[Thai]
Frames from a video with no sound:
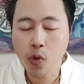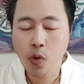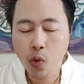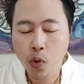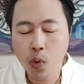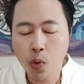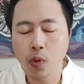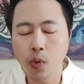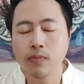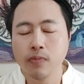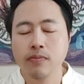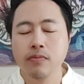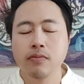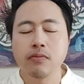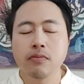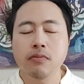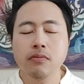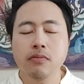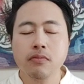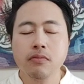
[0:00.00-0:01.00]
คู่
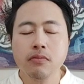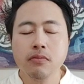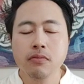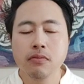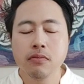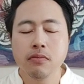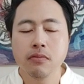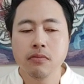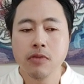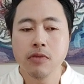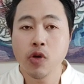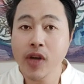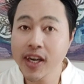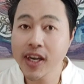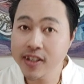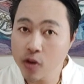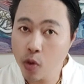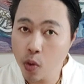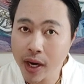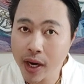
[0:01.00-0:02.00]
มีโอกาส
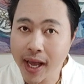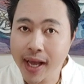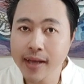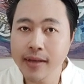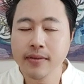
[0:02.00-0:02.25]
สูงนะ